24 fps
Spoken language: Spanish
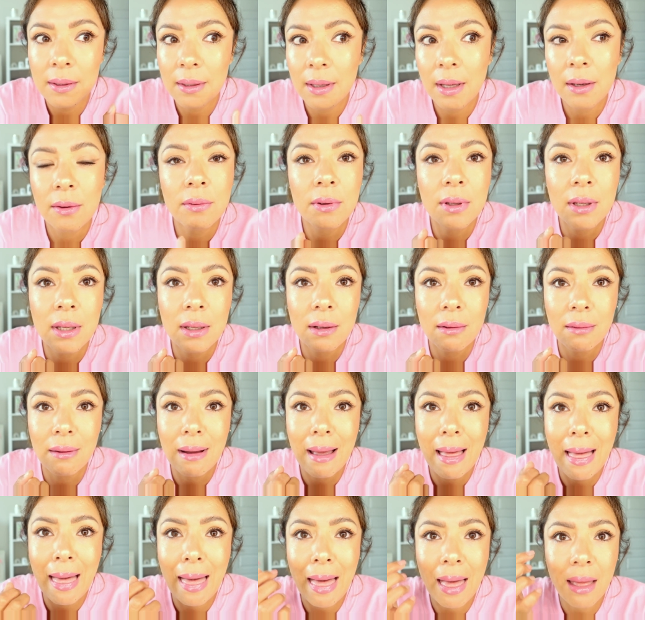ya no quiero
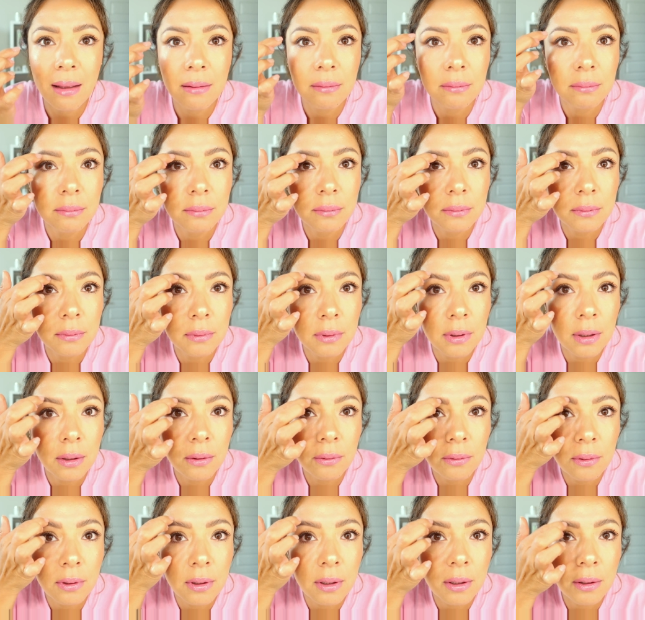¡ah! ya
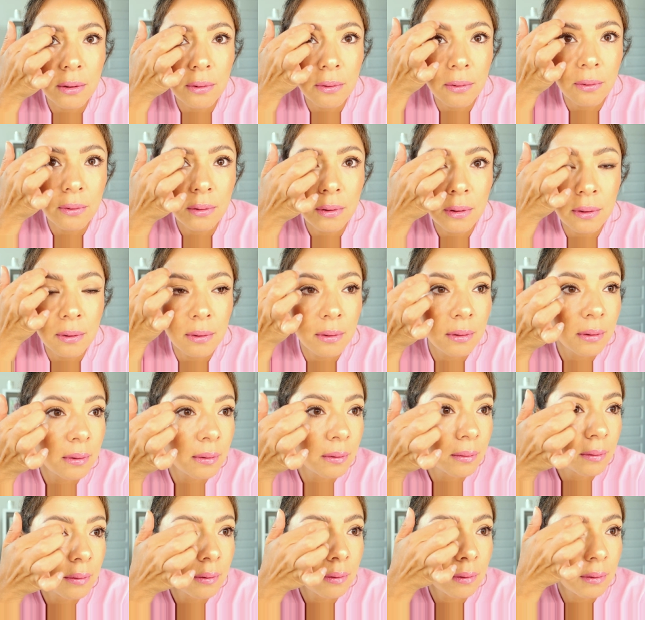no quiero
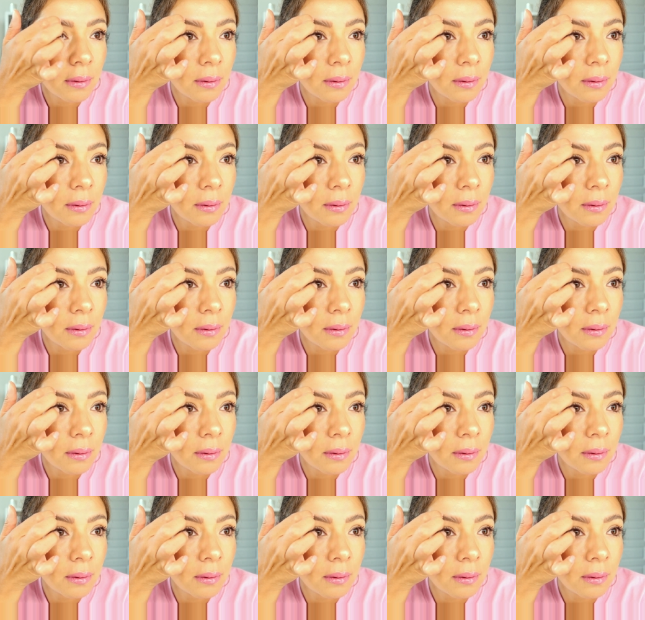ah,